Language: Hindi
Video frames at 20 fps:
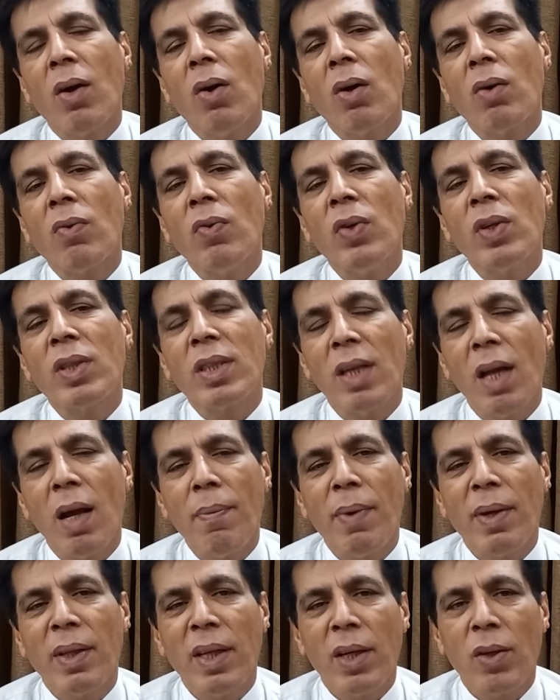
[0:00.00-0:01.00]
और वो
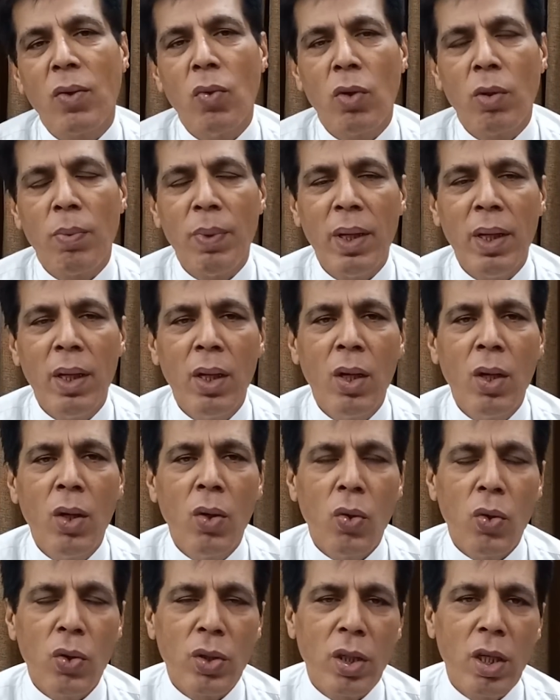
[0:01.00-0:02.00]
इस्लामाबाद हाई कोर्ट में
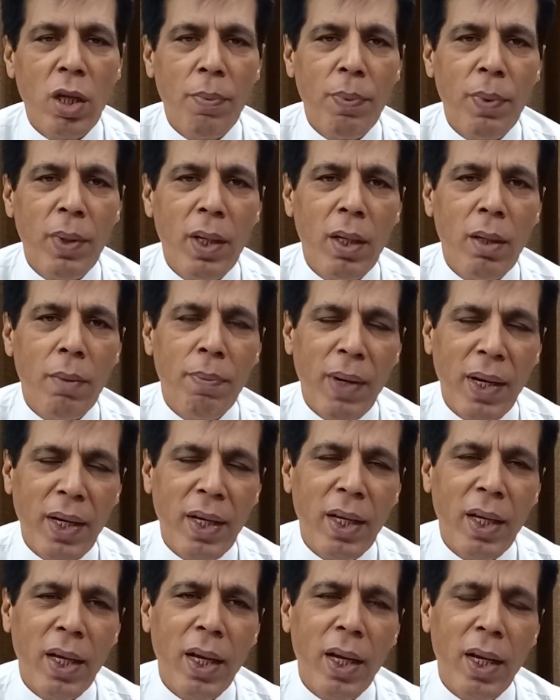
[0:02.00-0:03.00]
उसकी अपील
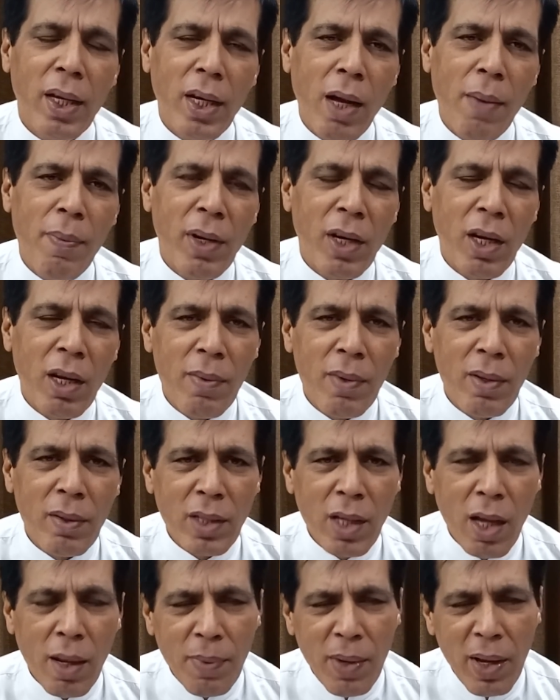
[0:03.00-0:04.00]
पेंडिंग है अनामर रहीम
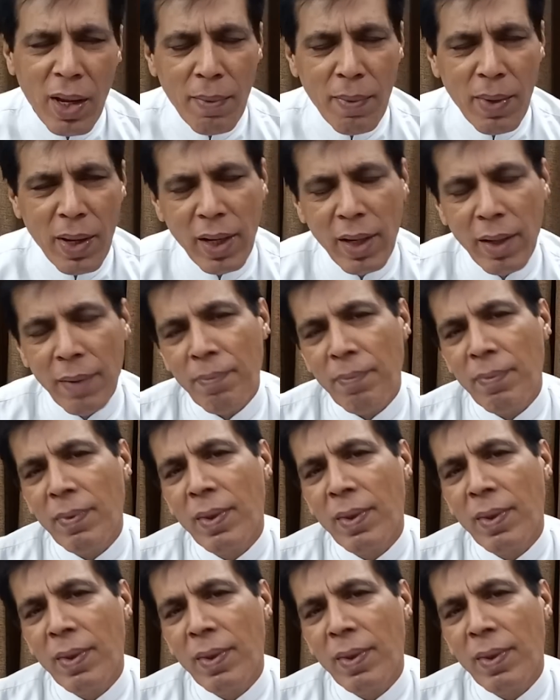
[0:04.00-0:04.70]
साहब हैं हमारे